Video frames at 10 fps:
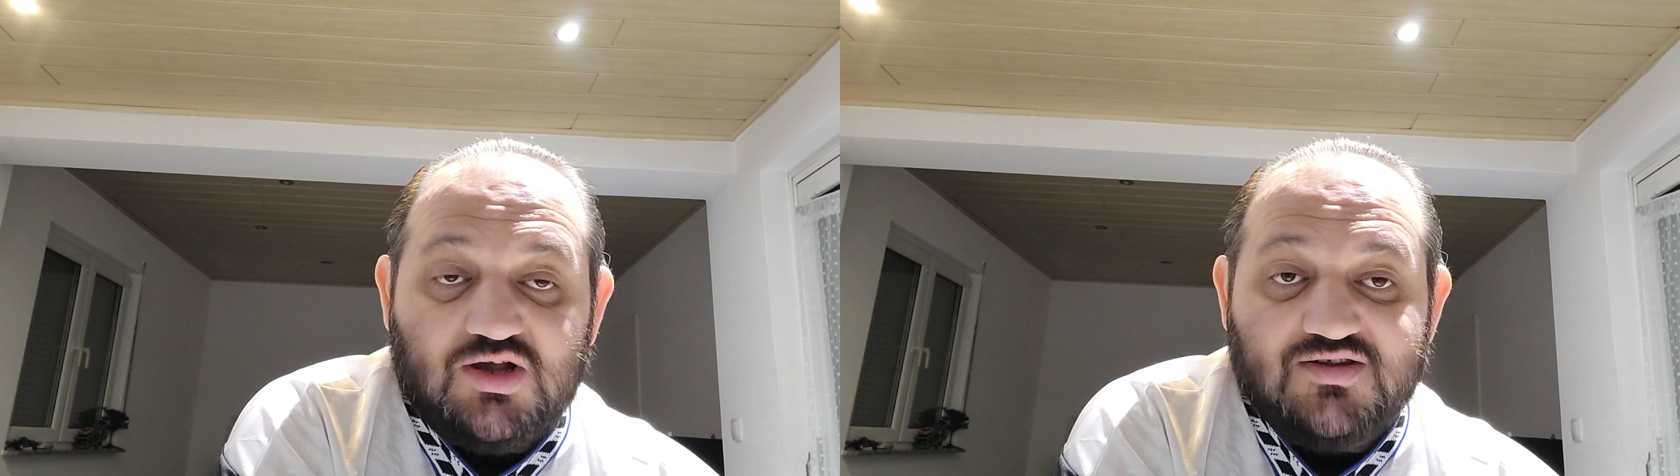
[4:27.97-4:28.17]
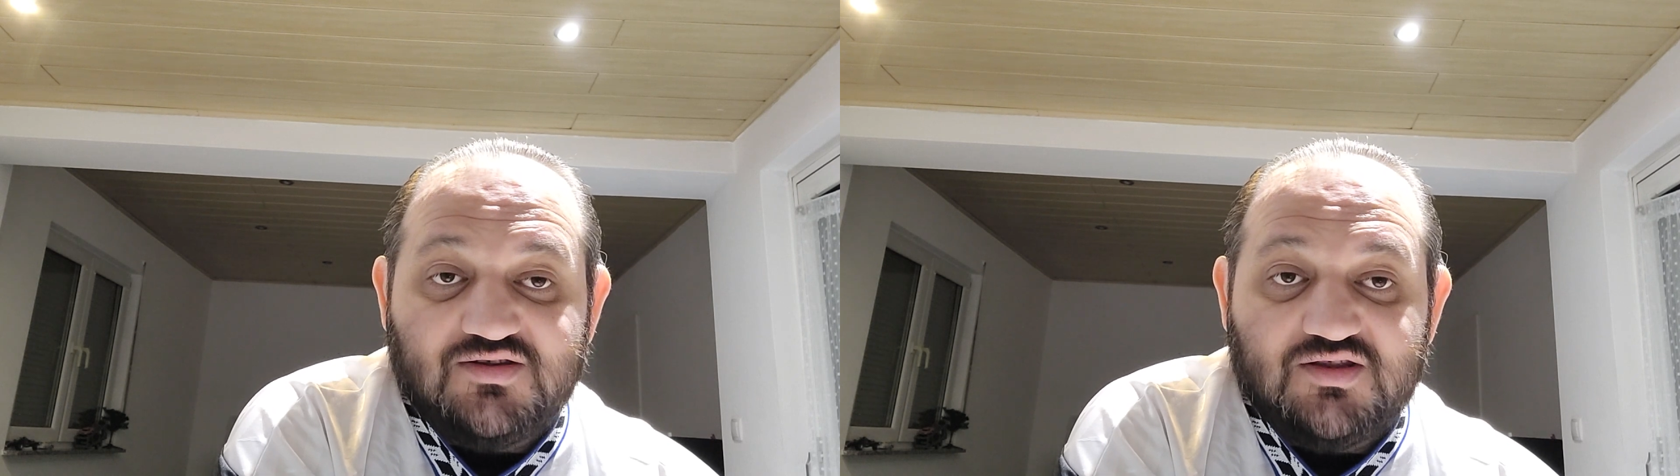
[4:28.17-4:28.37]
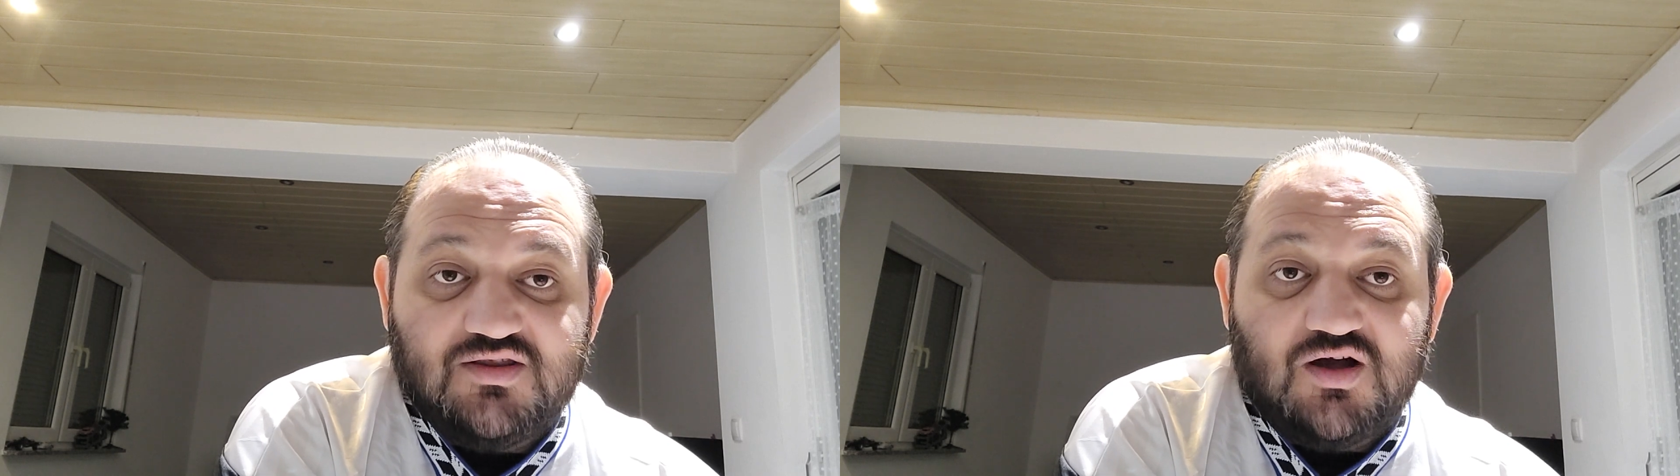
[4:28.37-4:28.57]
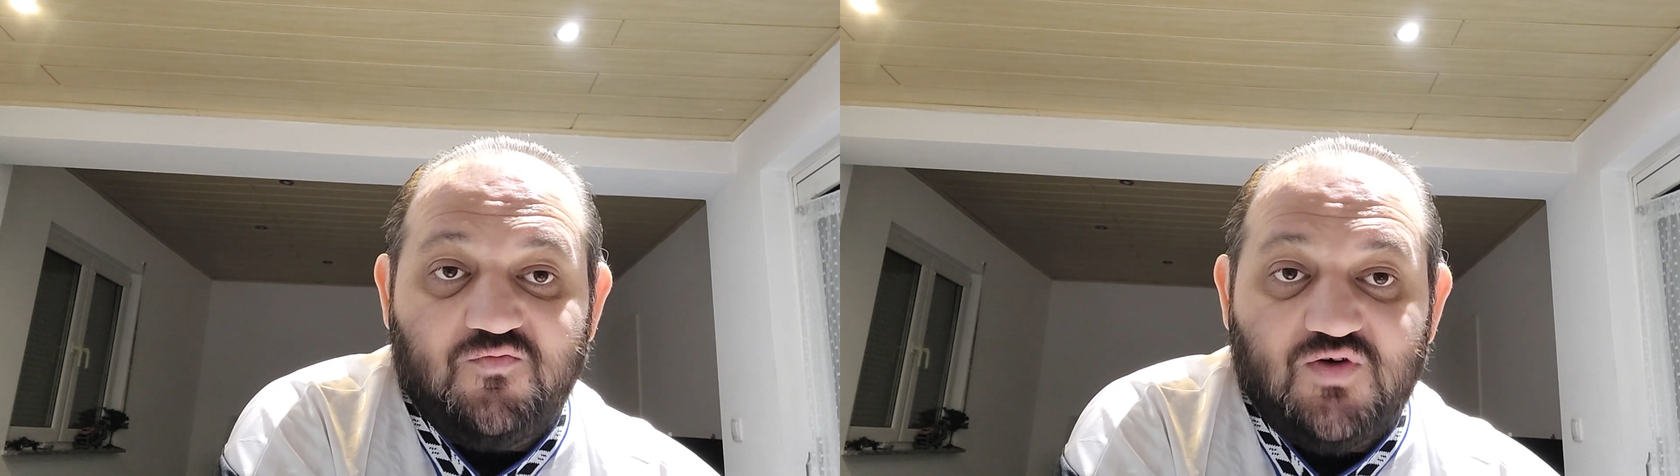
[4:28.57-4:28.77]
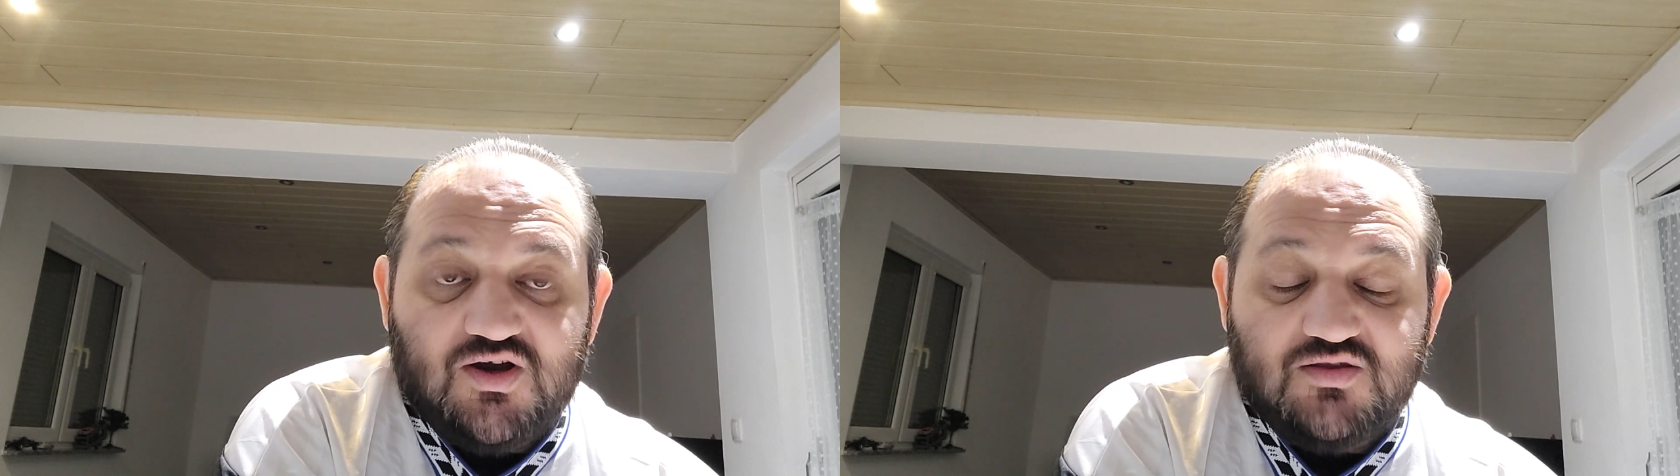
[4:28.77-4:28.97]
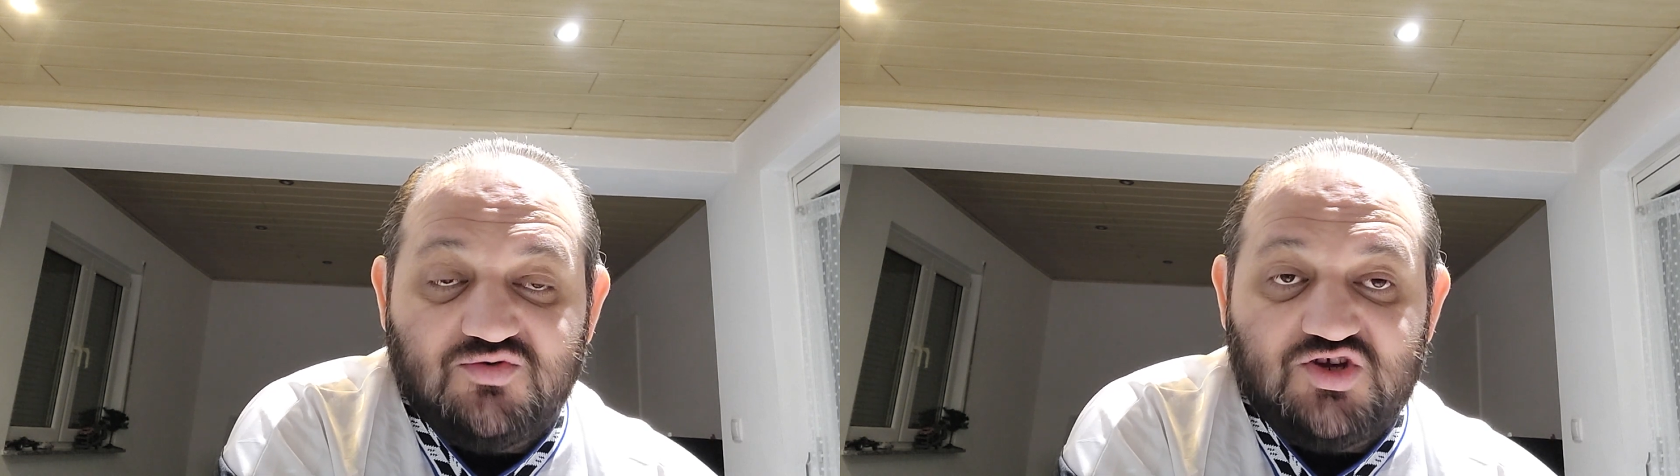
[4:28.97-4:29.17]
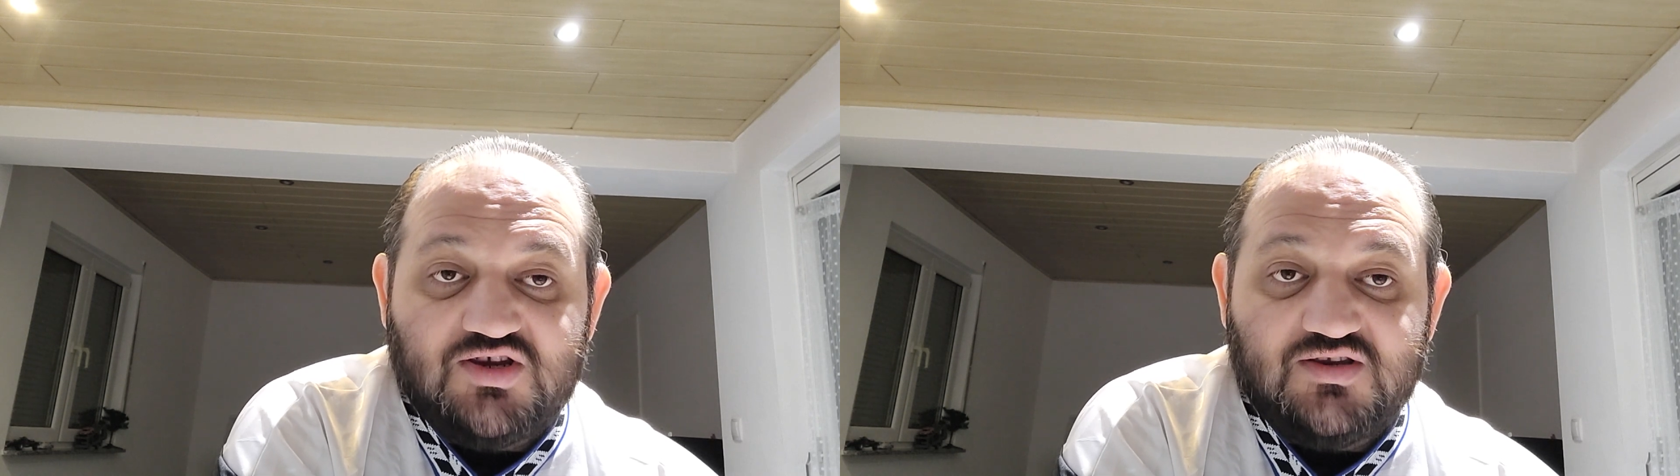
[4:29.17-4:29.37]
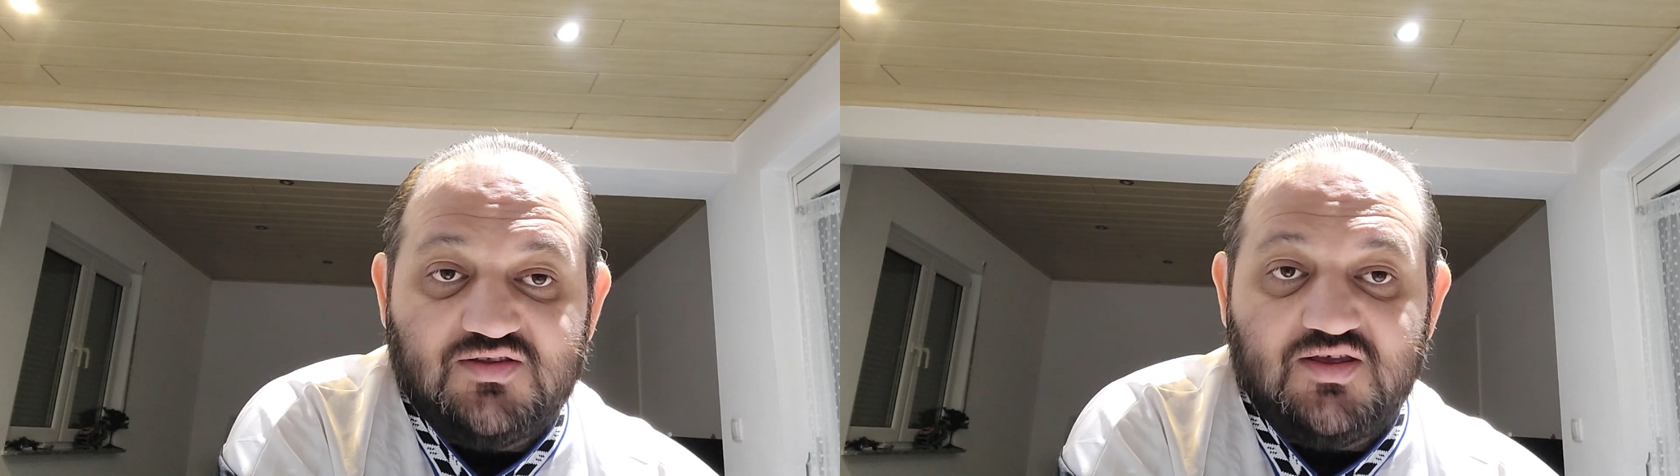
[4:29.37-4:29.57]
Aslında daha farklı bir
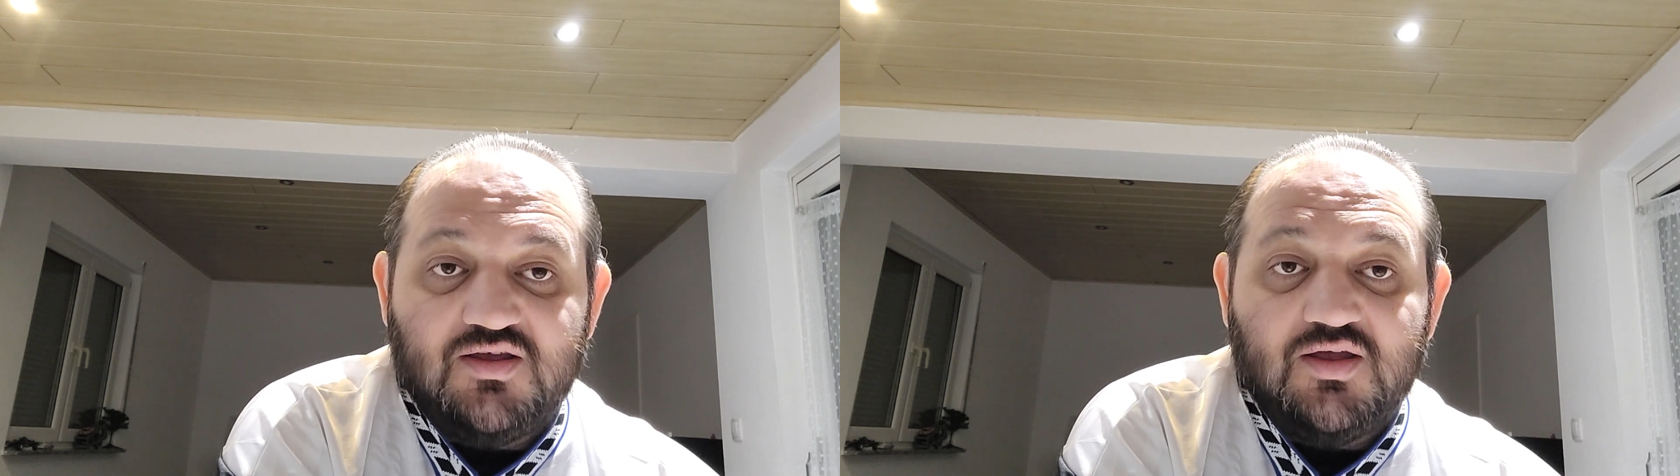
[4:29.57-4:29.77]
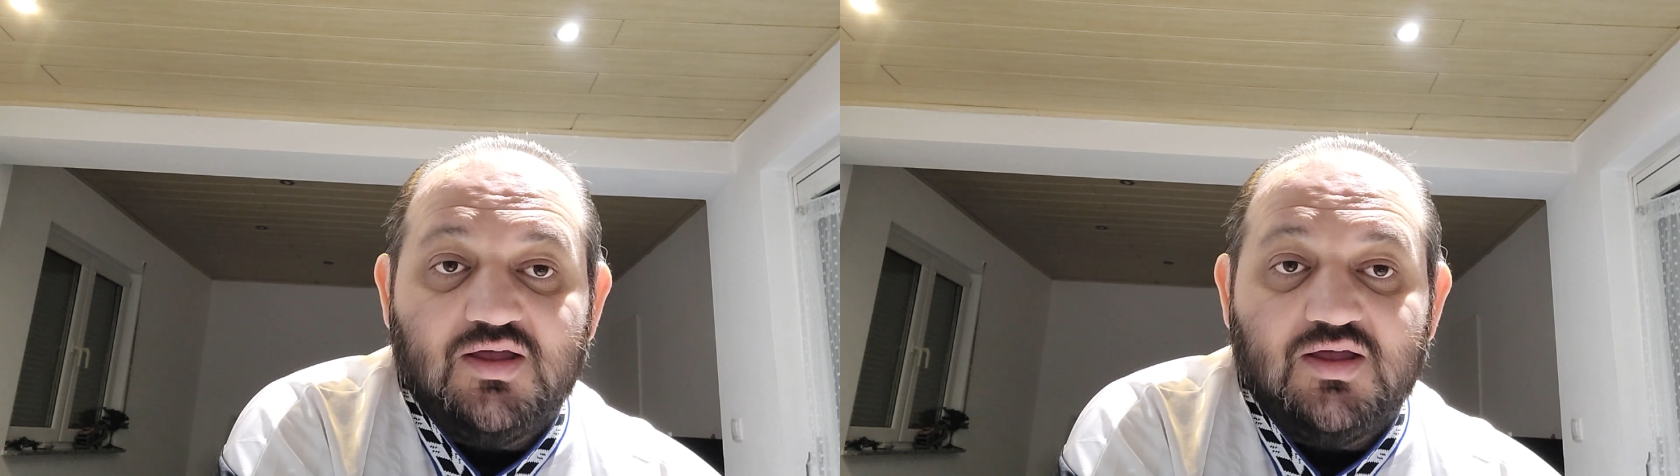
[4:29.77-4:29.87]
şekilde de